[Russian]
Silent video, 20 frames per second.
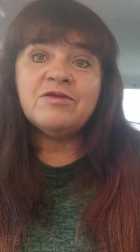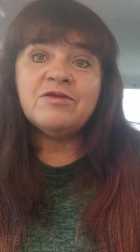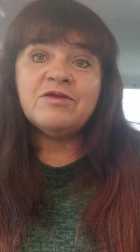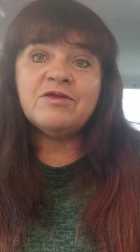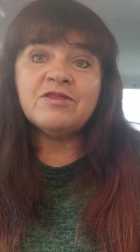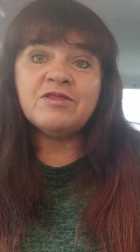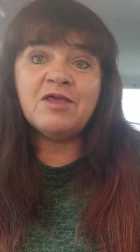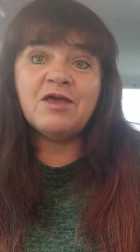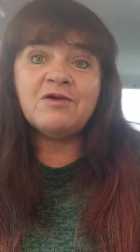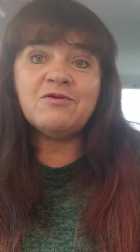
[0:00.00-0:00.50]

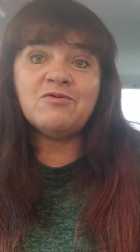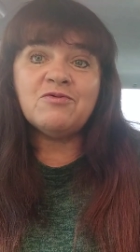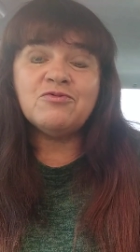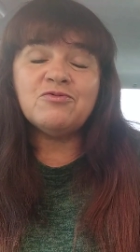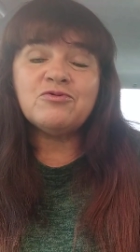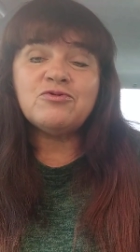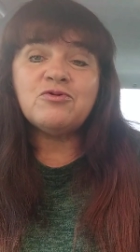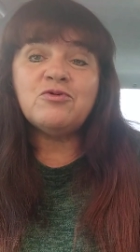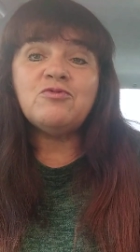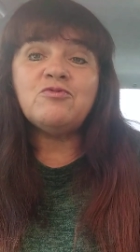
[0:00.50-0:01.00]
И так он
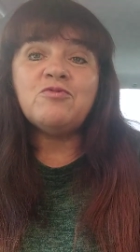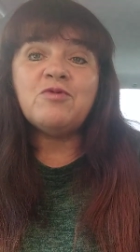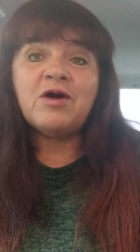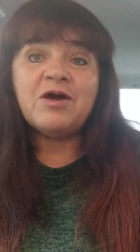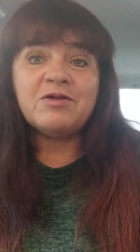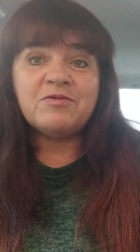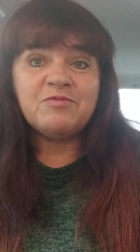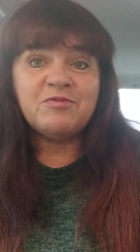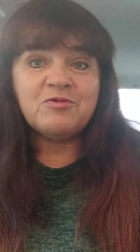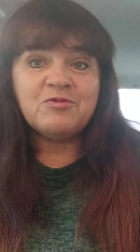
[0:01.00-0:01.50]
ушел в
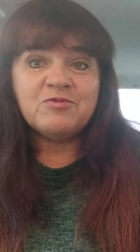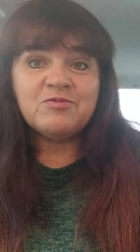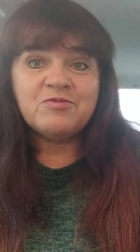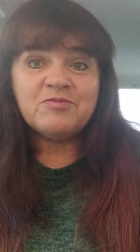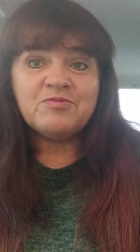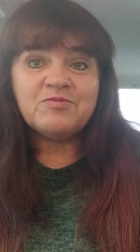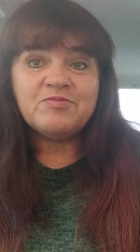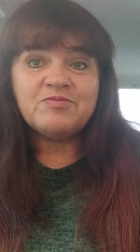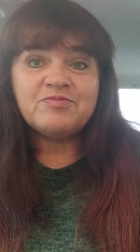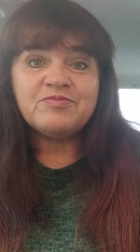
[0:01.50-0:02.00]
армию.
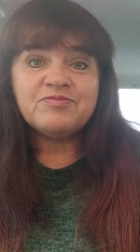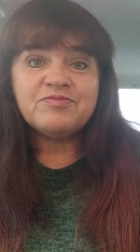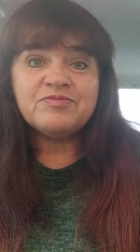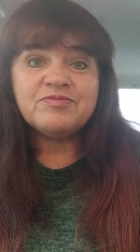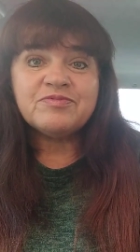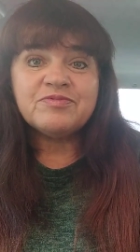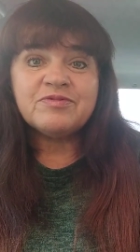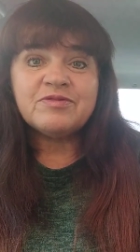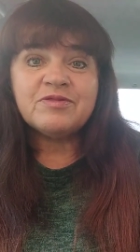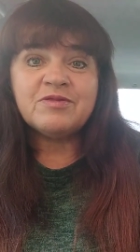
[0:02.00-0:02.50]

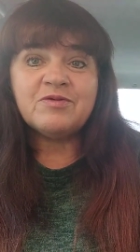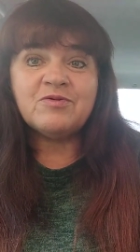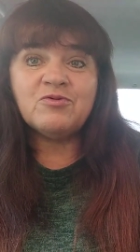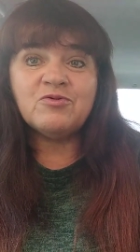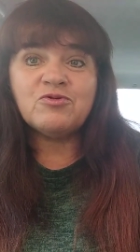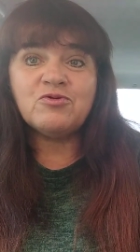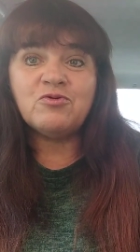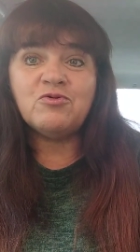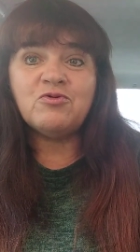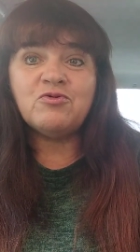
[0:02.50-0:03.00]

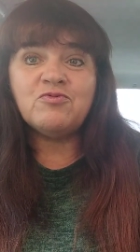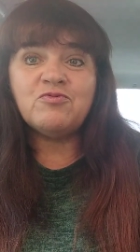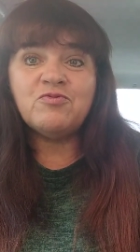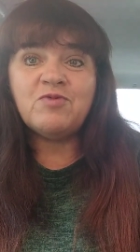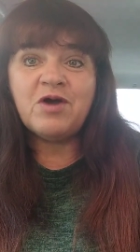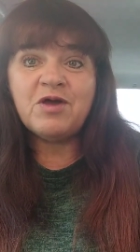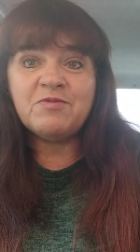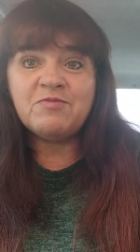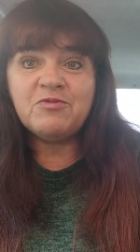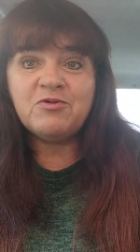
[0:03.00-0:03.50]
Ушел он в
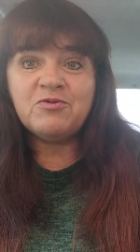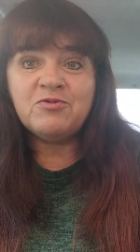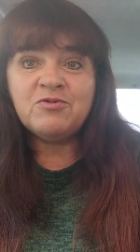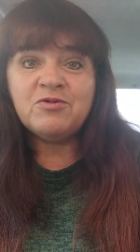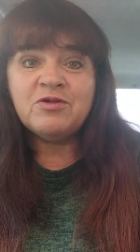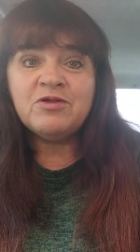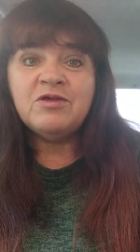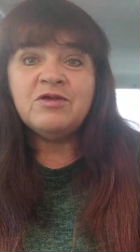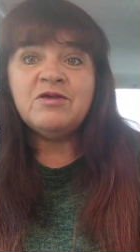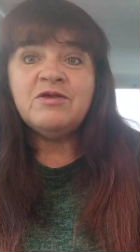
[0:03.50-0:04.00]
армию,
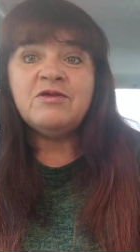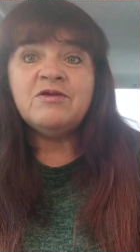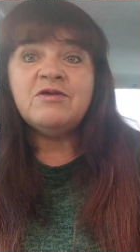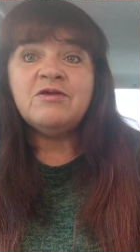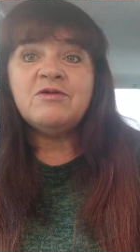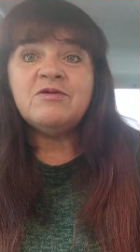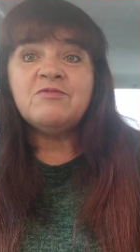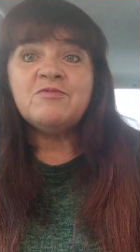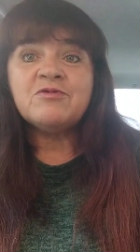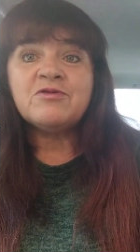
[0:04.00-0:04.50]

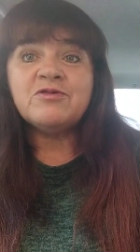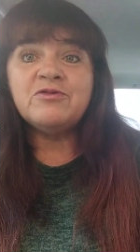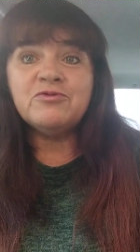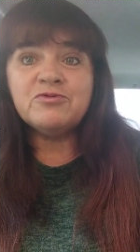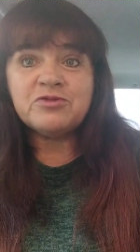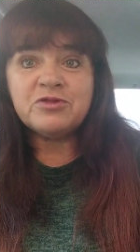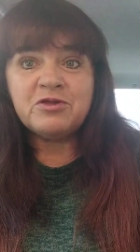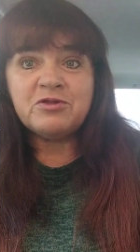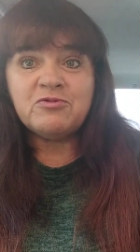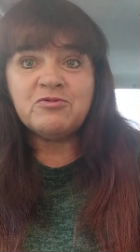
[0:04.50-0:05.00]

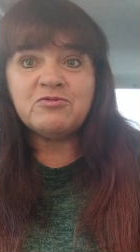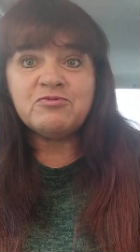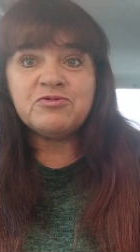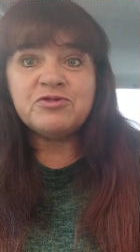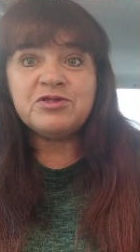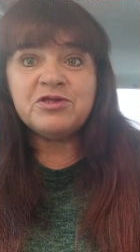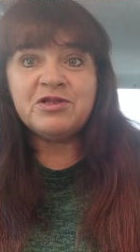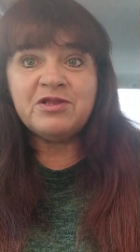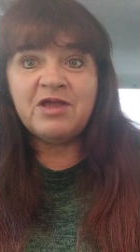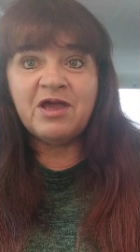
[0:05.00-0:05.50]
служил он
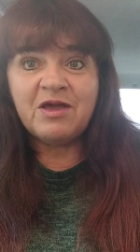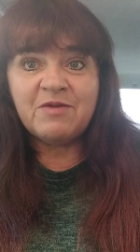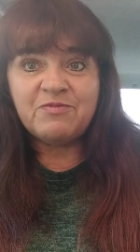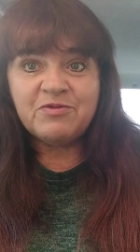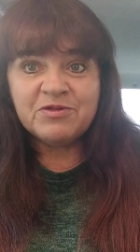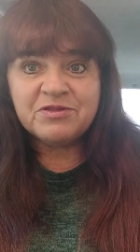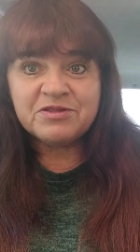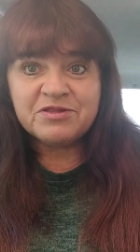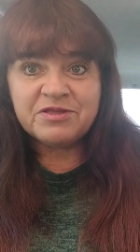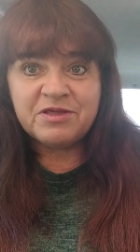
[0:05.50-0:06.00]
в
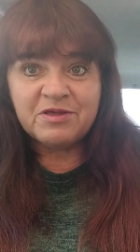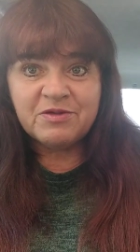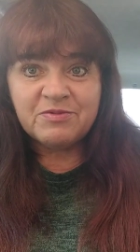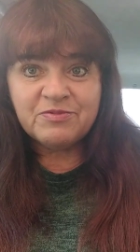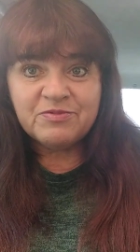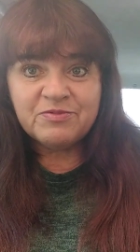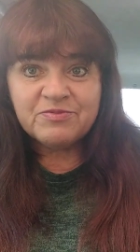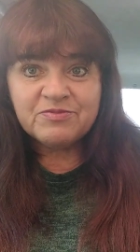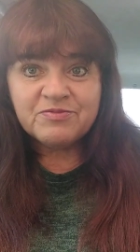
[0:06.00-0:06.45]
Челябинске,